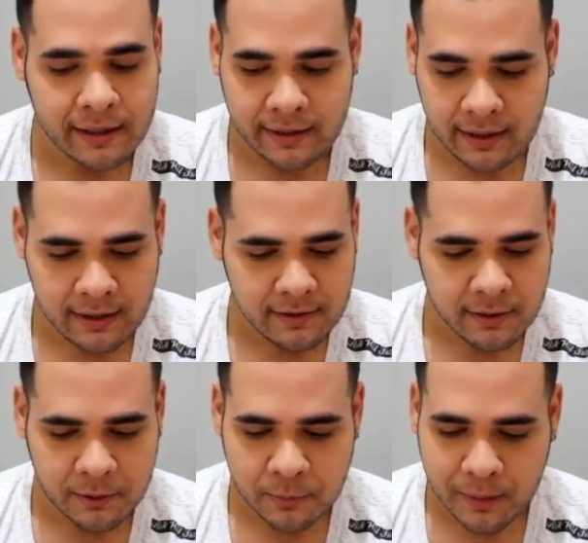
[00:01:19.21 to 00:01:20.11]
guie
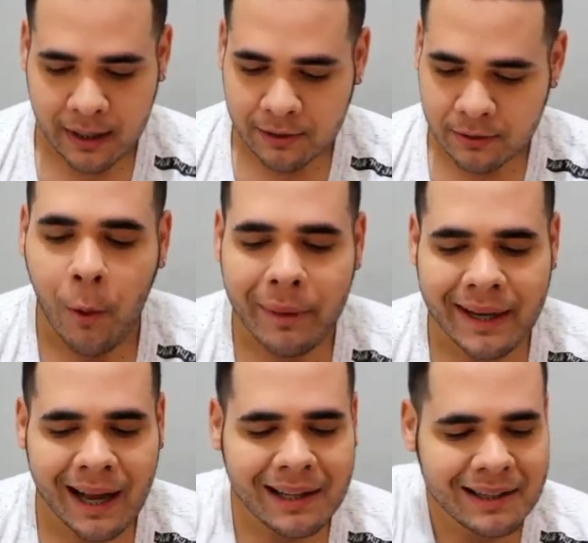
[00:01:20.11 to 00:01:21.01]
seus passos.
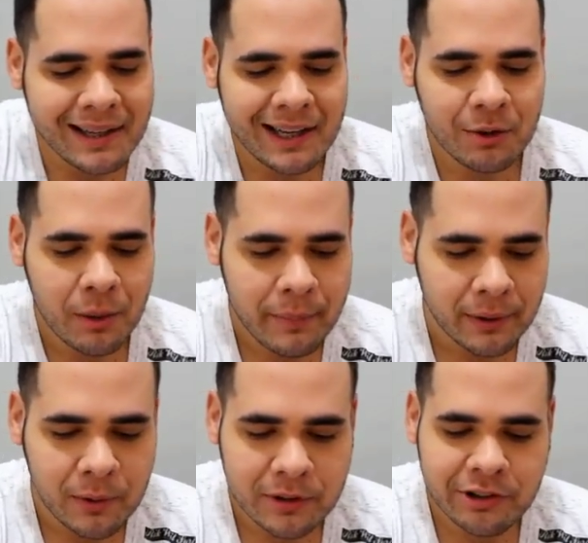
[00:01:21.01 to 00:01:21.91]
Obrigada, querido
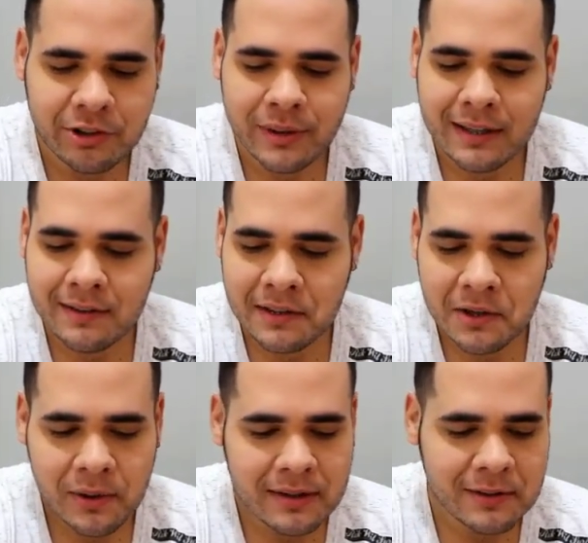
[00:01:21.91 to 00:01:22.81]
amigo. Continue assim
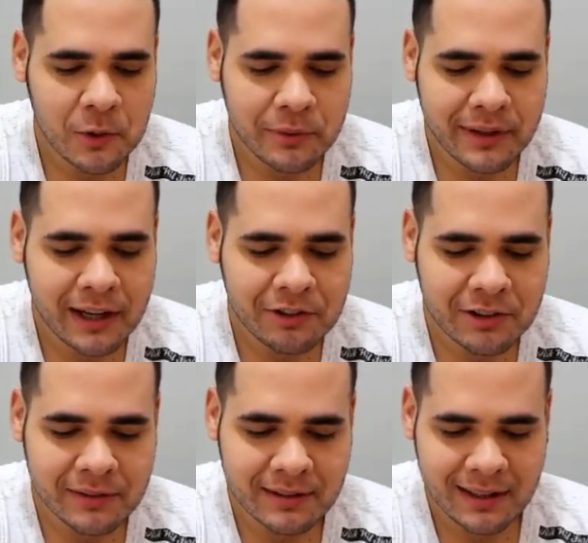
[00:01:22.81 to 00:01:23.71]
com essa humildade
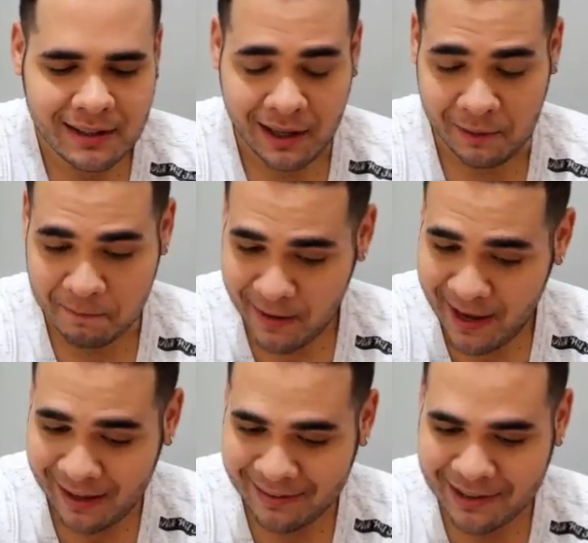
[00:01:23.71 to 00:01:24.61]
que você tem.
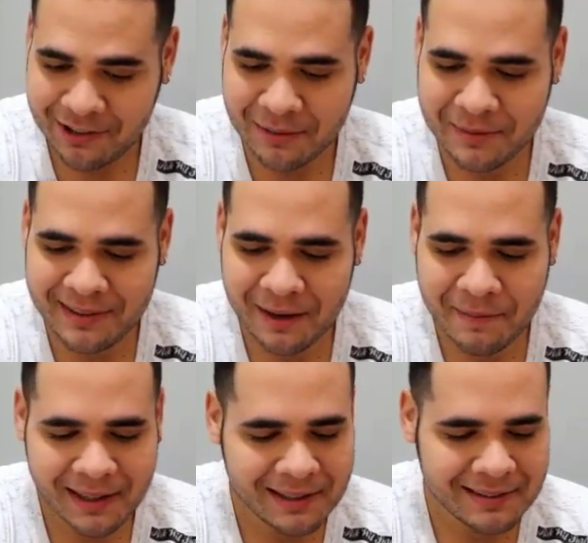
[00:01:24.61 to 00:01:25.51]
PS, achamos que a
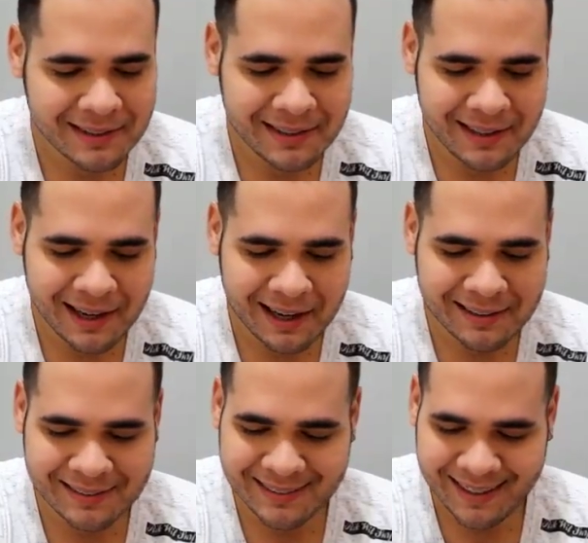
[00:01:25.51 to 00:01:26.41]
balança aqui em
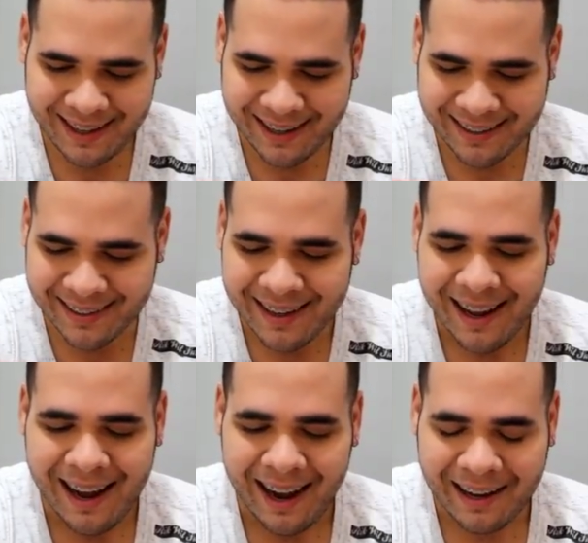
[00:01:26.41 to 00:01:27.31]
casa está errada.
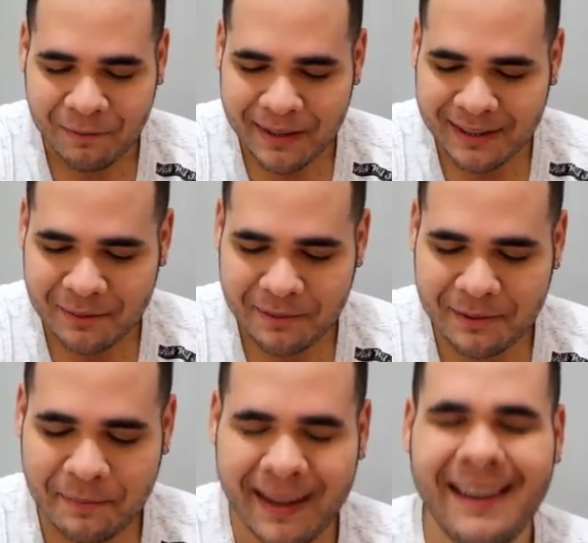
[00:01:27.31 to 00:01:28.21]
Aumentamos de